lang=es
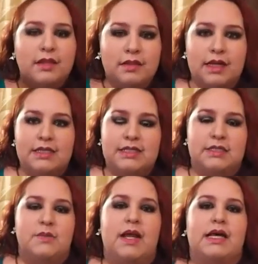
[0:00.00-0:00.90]
entren
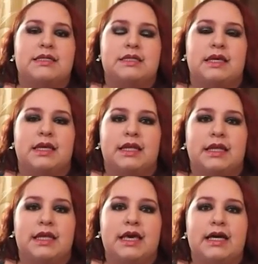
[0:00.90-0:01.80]
esas malas
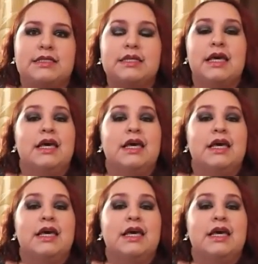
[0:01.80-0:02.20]
energías.